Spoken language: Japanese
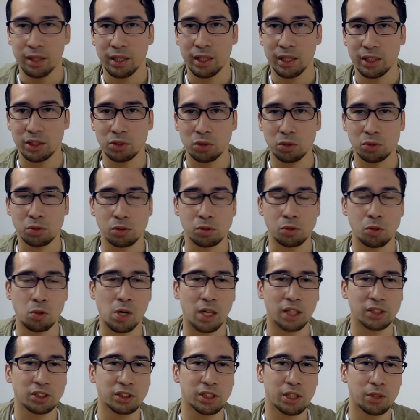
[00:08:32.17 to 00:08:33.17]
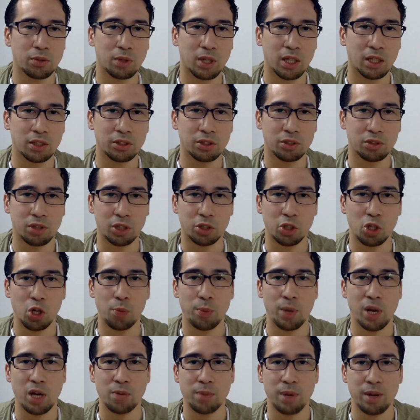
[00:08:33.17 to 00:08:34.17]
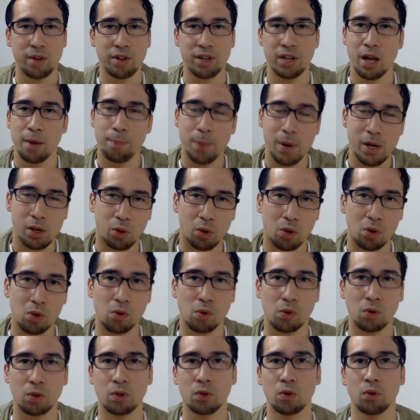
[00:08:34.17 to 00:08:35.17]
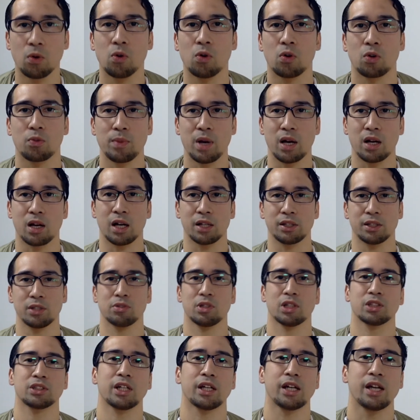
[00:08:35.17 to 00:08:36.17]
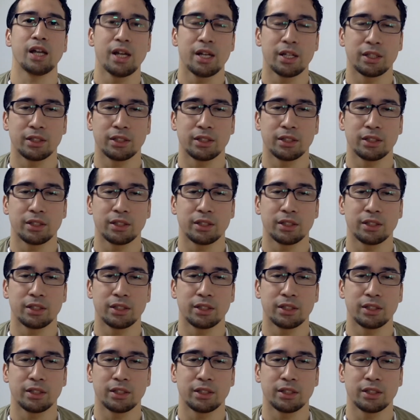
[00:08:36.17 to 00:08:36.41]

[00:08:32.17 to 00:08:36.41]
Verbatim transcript: 人を動かしているのかっていうのが興味ある場合は、やっぱり本を、まあ、買ってください。